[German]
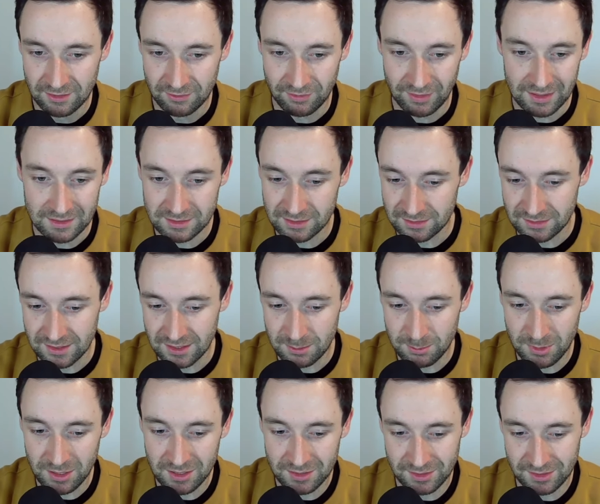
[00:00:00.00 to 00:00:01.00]
war das
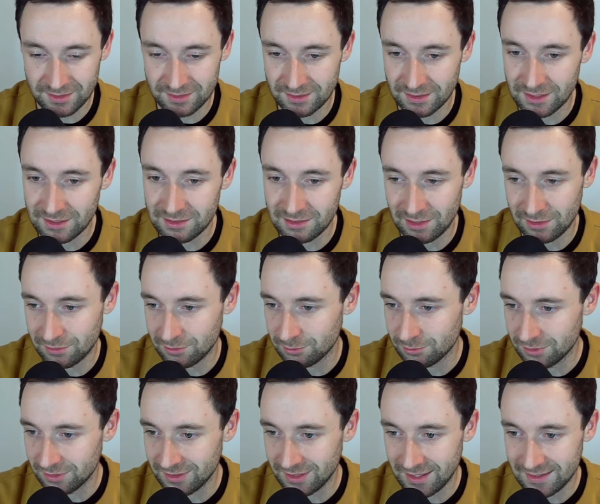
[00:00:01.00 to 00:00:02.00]
Thema, dass
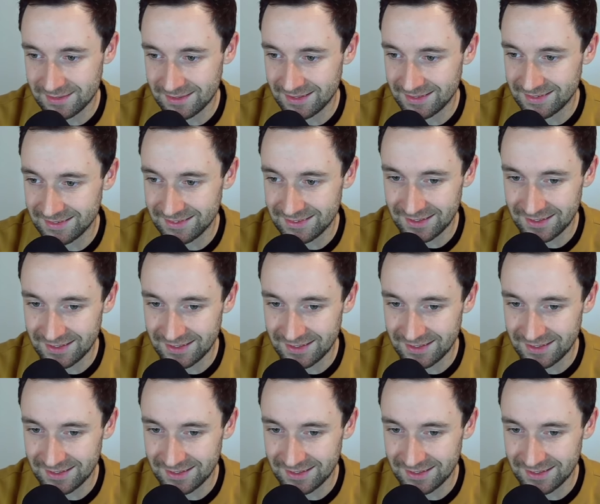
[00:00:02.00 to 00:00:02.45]
Gislason gesagt hat,